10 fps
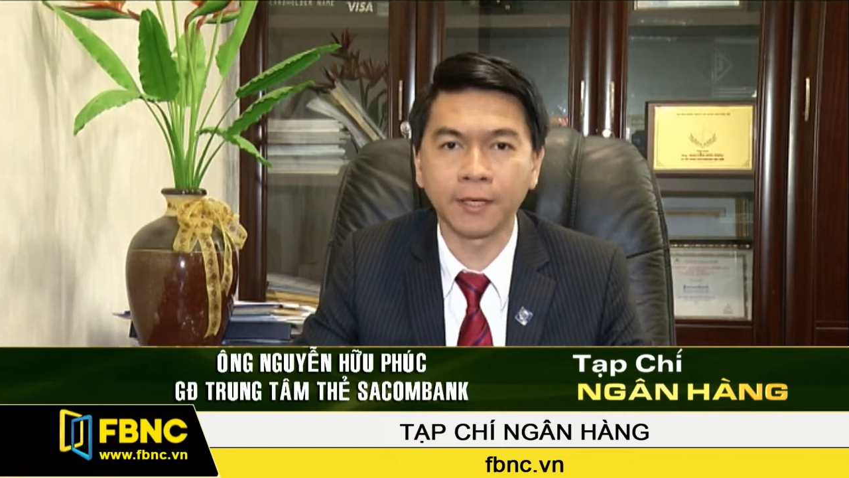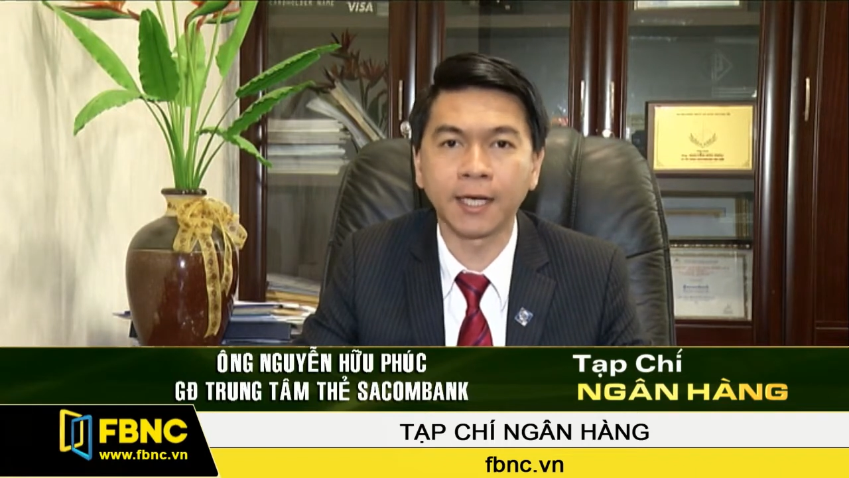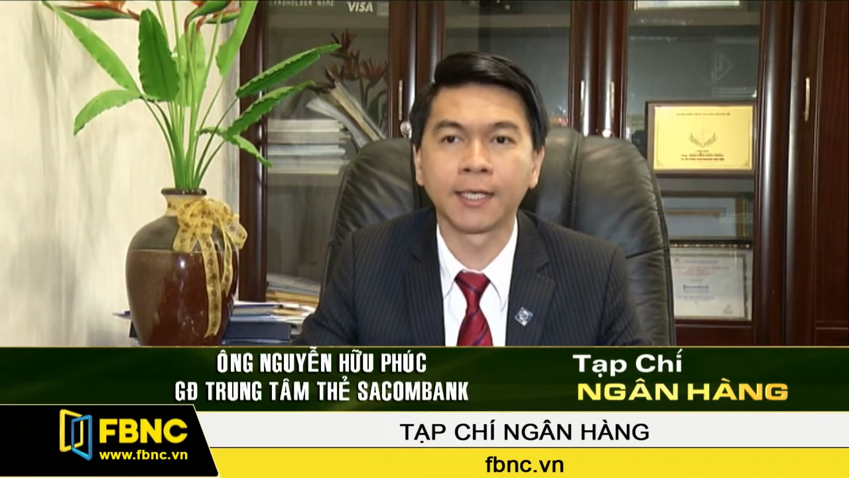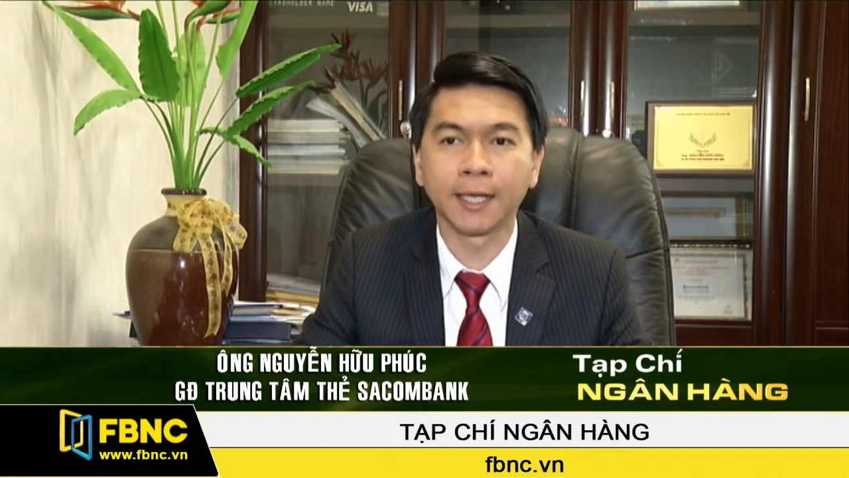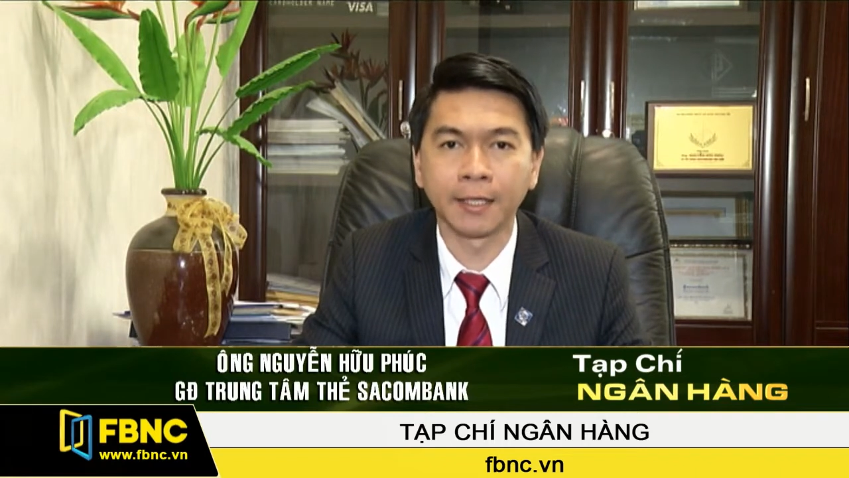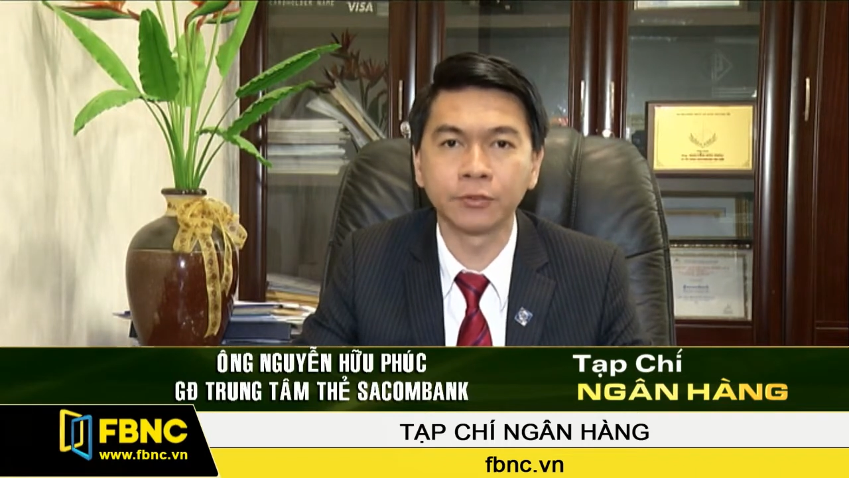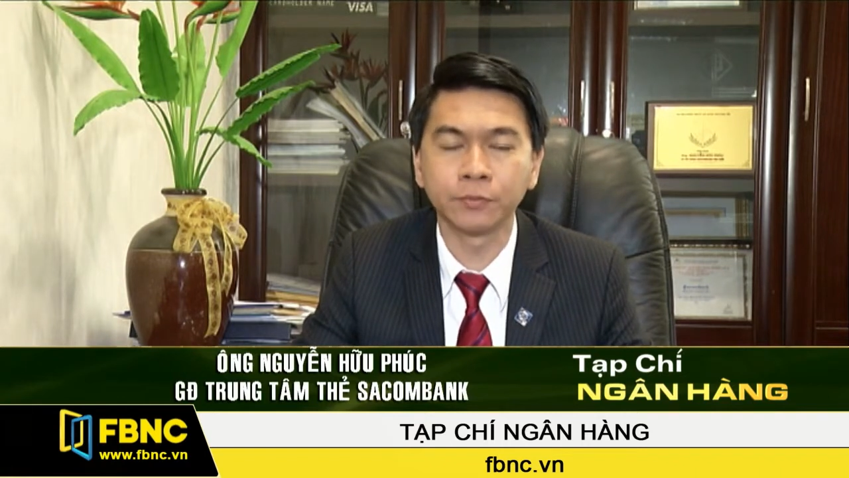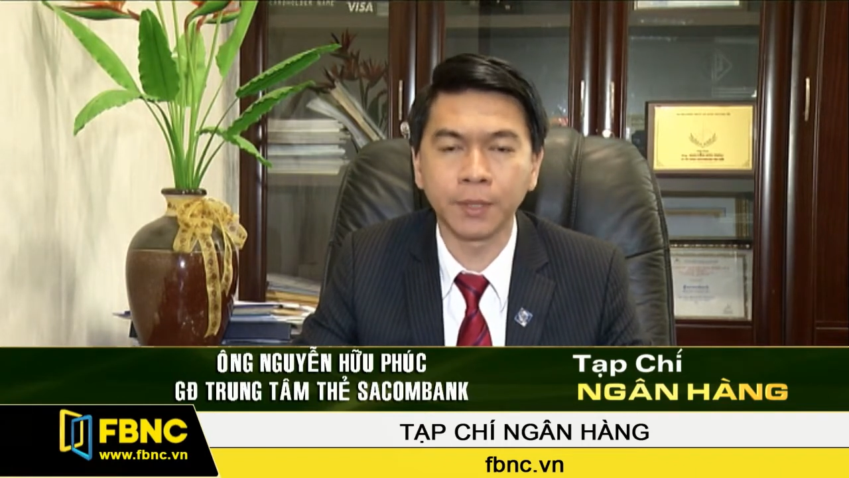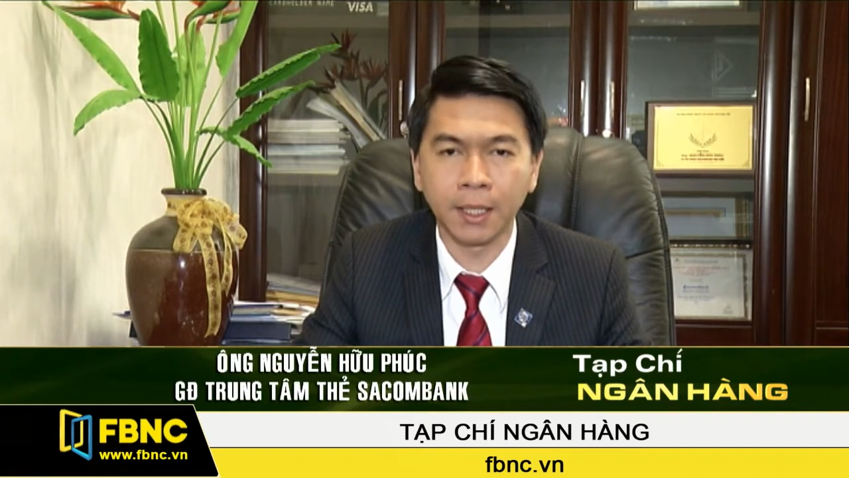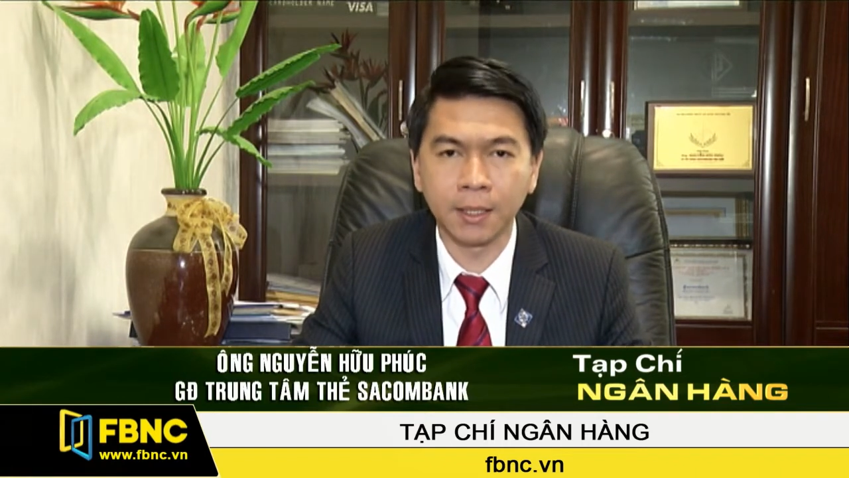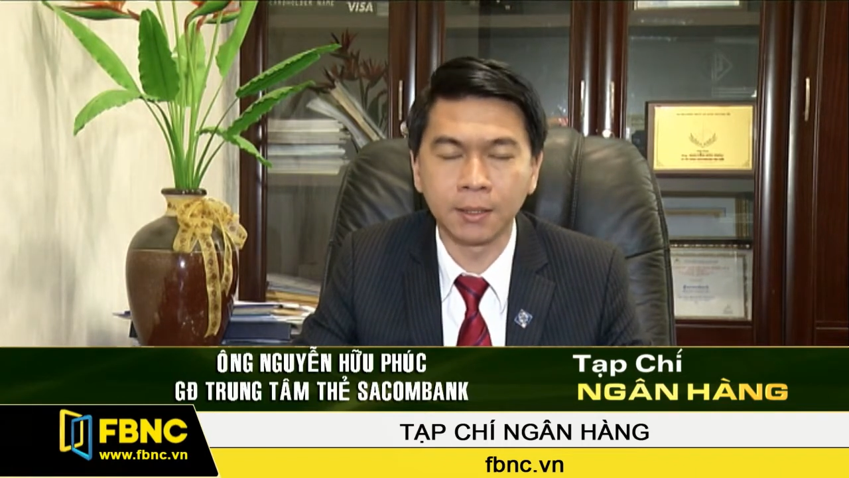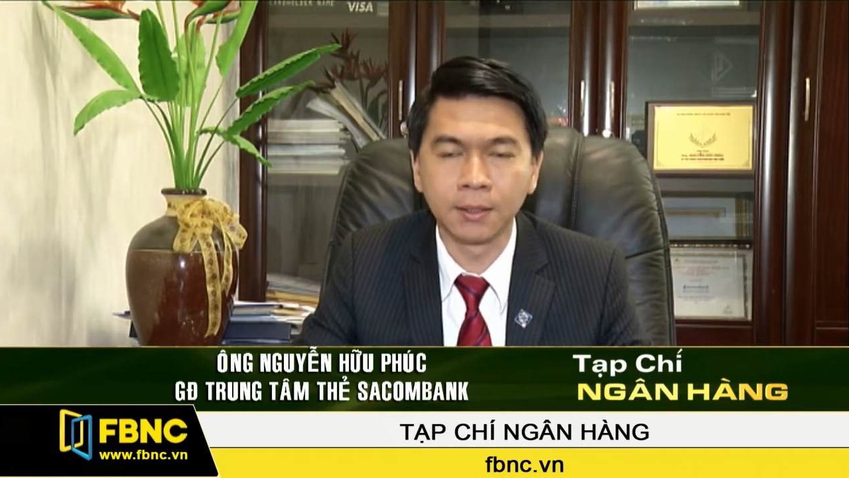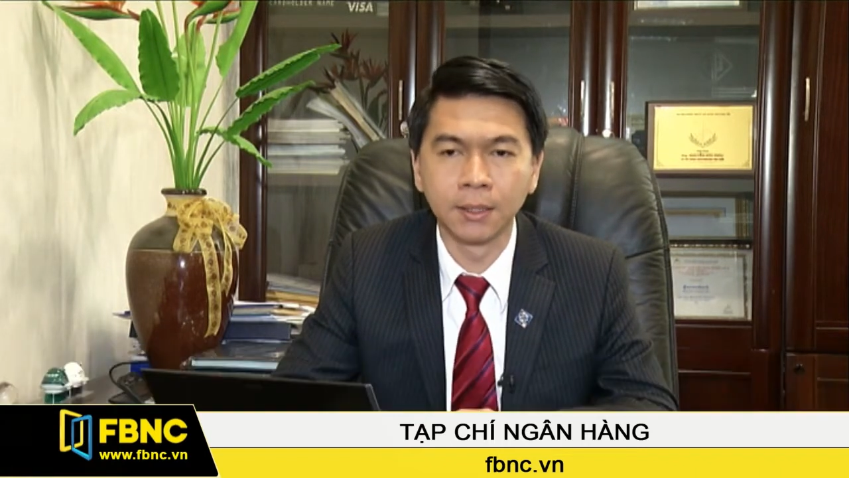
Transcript: phát hành thẻ của chúng ta đó